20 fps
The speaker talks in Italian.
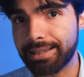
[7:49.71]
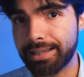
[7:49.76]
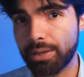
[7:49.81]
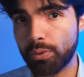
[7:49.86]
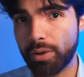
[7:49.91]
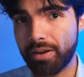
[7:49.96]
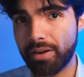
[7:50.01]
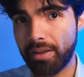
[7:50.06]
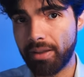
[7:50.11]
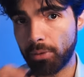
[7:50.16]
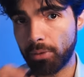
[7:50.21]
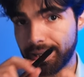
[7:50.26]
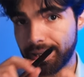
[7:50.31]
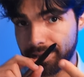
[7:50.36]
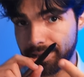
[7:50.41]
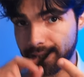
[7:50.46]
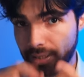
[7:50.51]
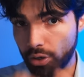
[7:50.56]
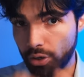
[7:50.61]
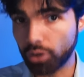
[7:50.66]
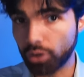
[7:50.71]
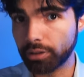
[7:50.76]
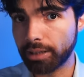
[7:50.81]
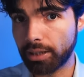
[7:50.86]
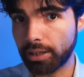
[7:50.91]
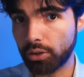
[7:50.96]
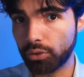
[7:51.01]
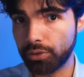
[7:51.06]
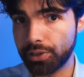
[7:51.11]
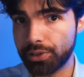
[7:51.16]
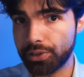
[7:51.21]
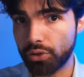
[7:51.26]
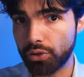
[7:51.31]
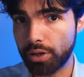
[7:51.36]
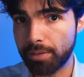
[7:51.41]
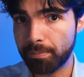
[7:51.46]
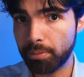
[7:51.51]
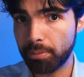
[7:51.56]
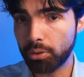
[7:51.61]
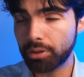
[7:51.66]
qui arriviamo alla seconda condizione
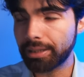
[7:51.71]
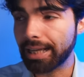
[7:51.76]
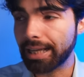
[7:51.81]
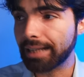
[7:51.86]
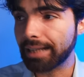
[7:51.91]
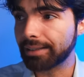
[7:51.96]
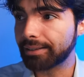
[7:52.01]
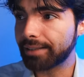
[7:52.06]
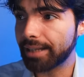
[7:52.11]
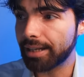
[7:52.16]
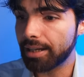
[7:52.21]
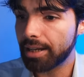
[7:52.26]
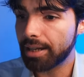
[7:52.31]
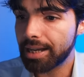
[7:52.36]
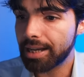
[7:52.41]
importante,